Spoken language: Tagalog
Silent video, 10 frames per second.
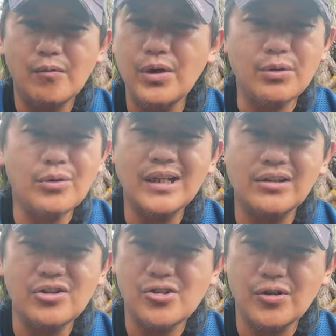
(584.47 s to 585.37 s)
We do not
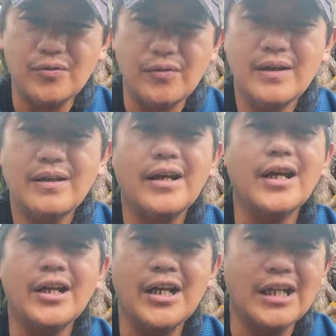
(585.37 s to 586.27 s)
deserve
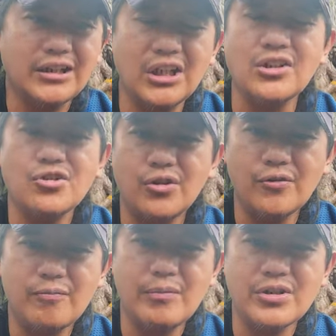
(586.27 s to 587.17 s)
any attention
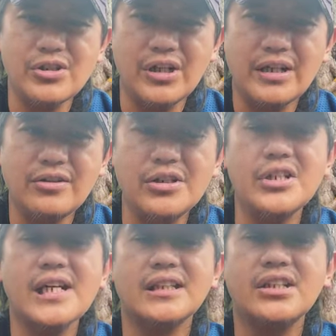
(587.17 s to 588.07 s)
of mercy.
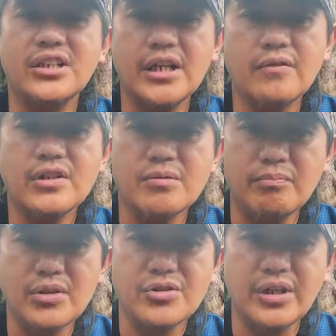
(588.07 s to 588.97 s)
Yet He gave His
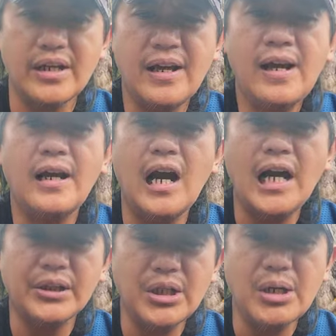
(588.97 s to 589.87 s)
mercy nga
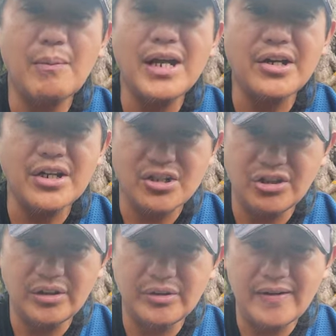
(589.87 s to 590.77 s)
hantay nga mairis
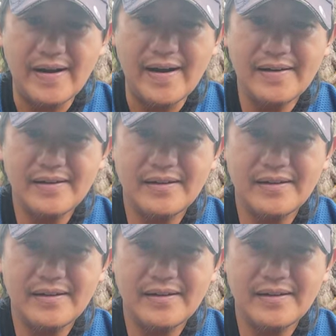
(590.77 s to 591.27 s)
iti daga.